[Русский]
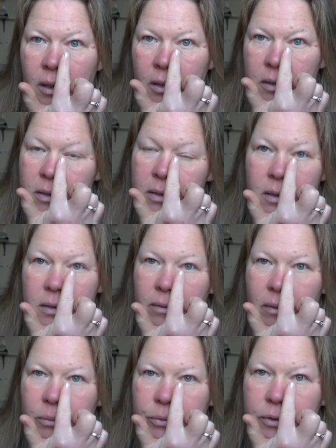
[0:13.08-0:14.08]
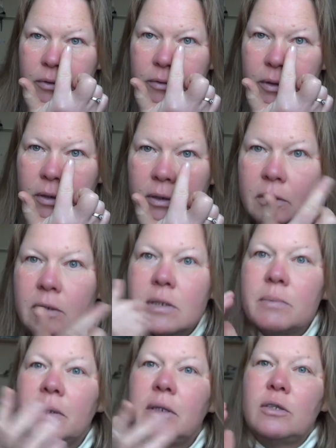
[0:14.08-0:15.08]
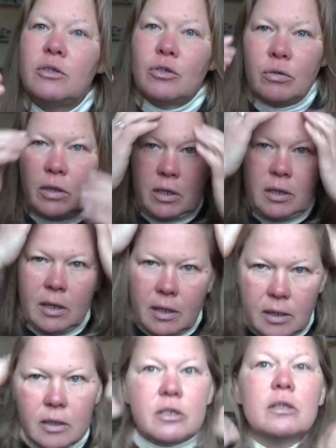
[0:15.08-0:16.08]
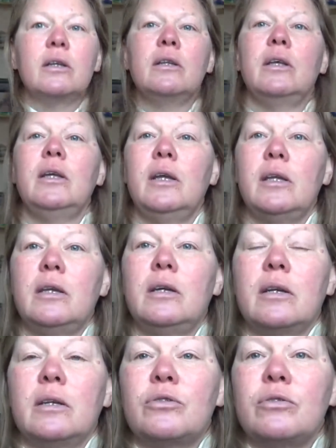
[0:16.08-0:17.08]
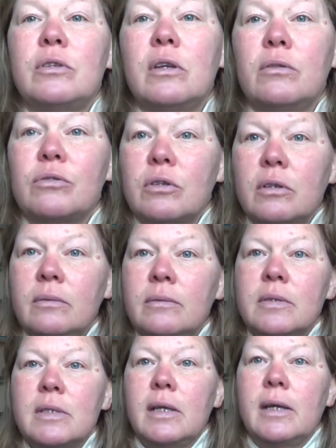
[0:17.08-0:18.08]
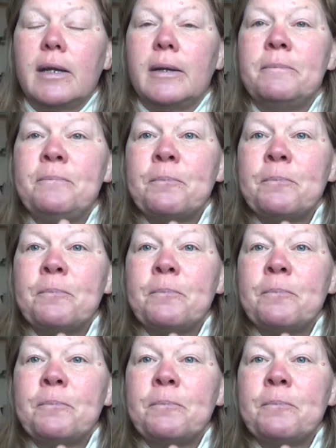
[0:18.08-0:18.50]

если не знаю, вам будет видно, не смотрите, что я не накрашенная, да, я не крашусь, я уже старая.